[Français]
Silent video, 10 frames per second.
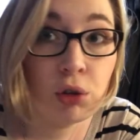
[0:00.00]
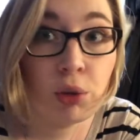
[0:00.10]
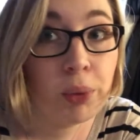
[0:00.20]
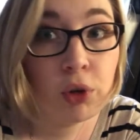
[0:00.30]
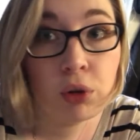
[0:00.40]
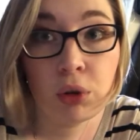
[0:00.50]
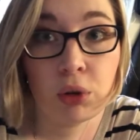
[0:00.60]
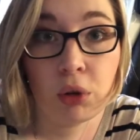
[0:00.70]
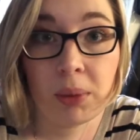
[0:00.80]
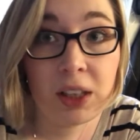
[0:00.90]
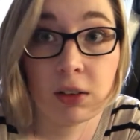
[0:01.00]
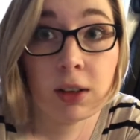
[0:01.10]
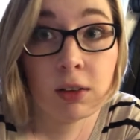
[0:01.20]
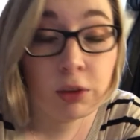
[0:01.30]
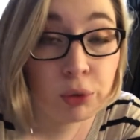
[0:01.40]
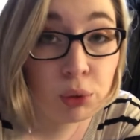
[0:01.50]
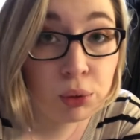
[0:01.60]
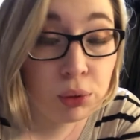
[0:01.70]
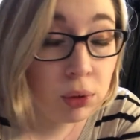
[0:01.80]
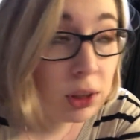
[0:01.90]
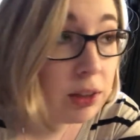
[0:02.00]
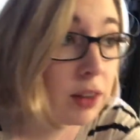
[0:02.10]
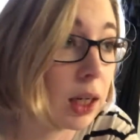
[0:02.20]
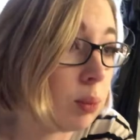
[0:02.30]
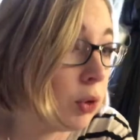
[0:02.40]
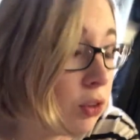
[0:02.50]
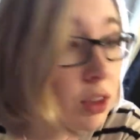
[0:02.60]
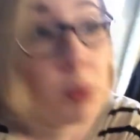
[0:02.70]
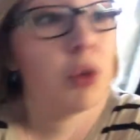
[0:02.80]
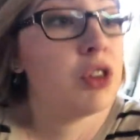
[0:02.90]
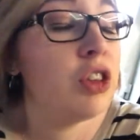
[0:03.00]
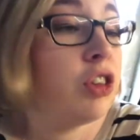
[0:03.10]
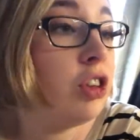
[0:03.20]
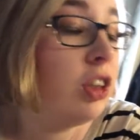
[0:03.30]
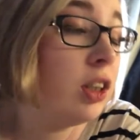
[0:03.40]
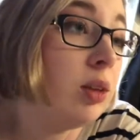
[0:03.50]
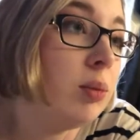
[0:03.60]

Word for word: Je pense que demain, c'est foutu, littéralement. Ça me fait chier,